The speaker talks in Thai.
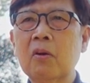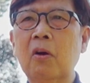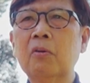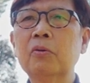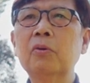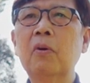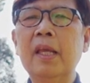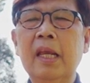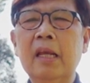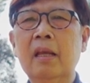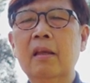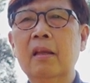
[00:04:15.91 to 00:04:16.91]
ของตัวเอ
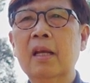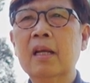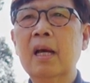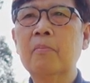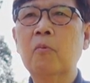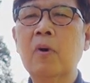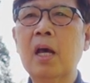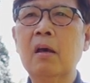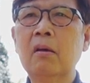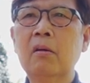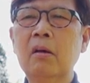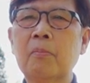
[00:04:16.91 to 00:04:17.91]
งนะครับว่า
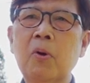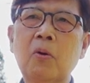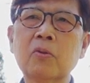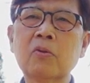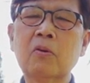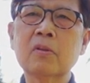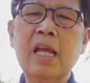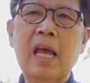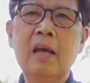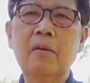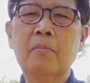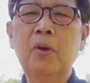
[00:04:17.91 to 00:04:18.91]
พระองค์ทรงส
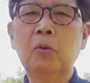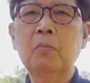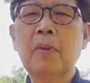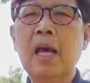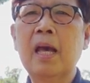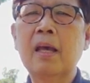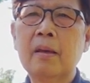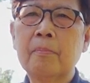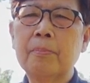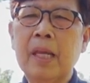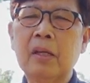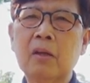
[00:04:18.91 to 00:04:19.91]
ร้างมนุษย์มา
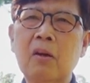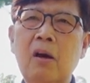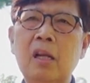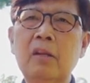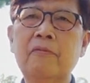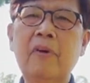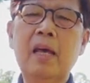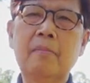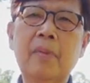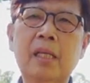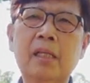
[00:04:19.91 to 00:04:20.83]
เป็นคอลิฟะห